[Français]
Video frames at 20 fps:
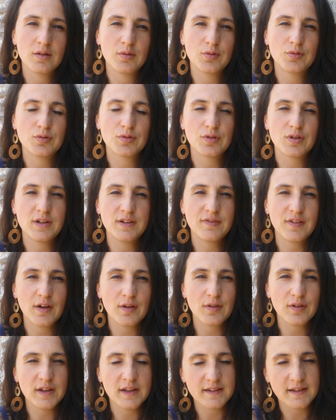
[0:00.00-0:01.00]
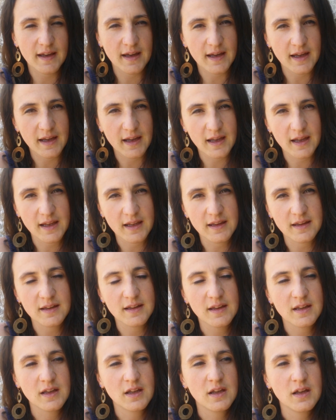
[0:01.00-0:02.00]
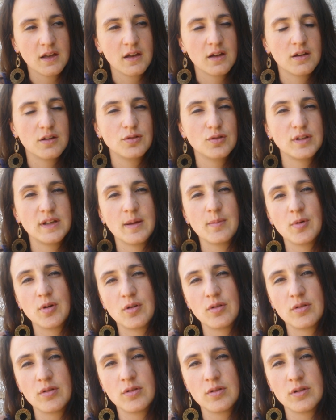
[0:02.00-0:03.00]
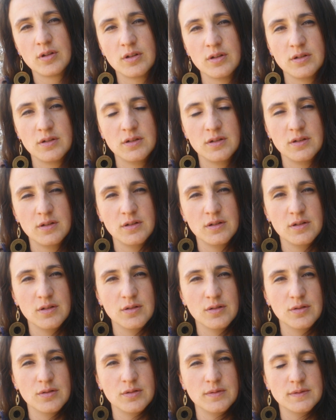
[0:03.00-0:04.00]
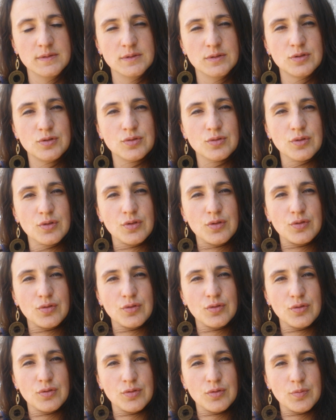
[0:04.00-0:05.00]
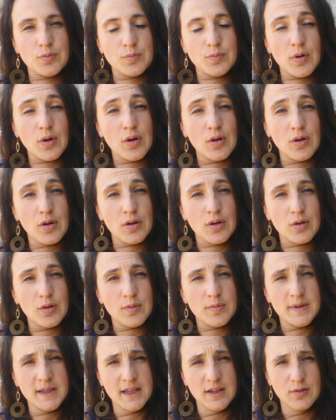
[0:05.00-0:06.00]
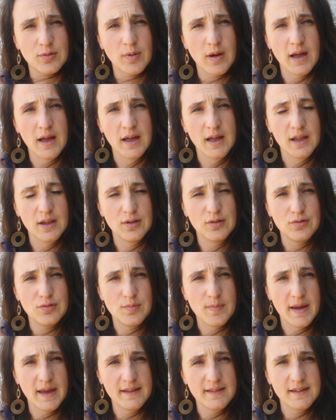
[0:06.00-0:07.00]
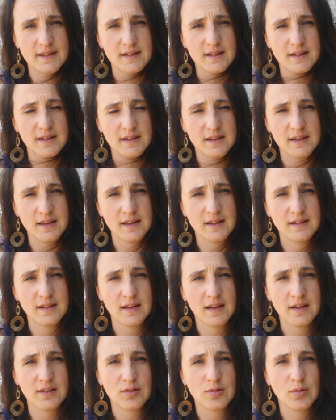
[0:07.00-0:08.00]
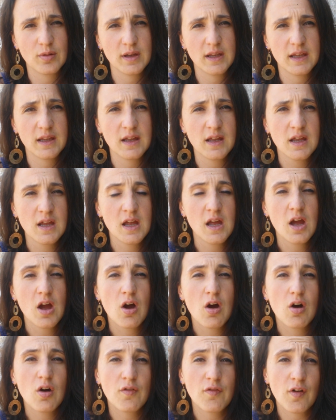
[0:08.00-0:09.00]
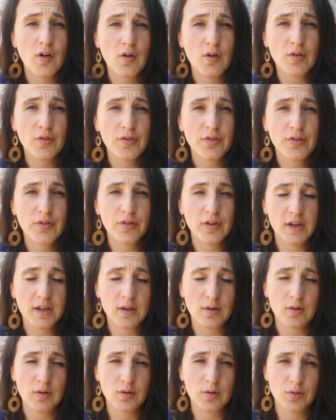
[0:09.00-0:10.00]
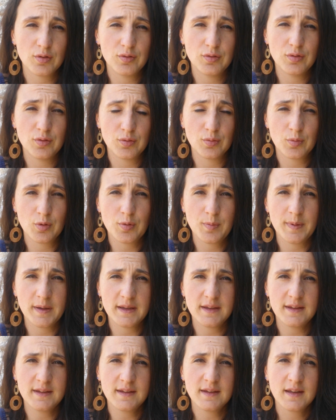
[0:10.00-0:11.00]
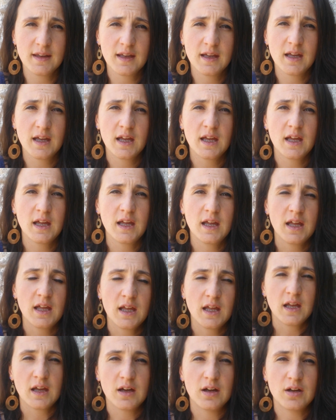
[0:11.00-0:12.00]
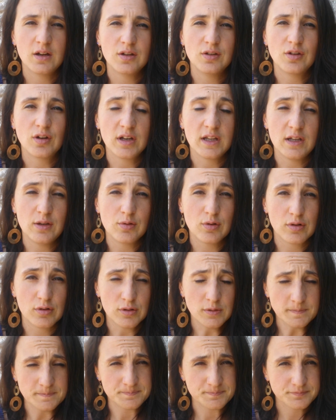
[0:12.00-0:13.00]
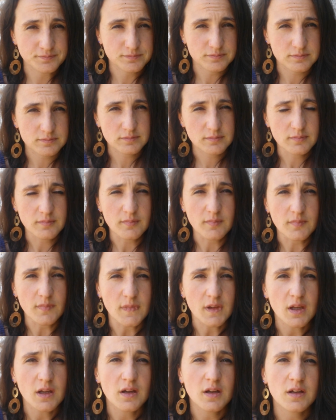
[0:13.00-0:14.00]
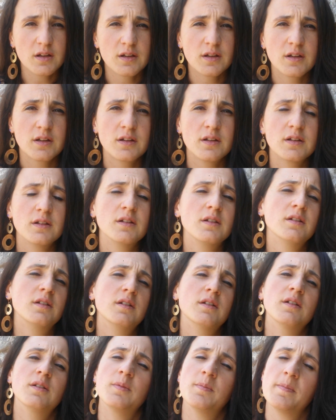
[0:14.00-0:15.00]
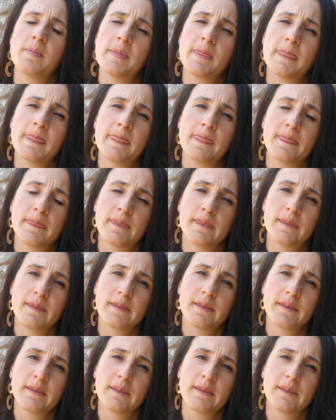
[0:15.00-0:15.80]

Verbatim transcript: autour de différents détails, notamment euh, autour du port obligatoire du masque qui a été instauré en France et dans de nombreux pays euh, dans les lieux clos. Euh,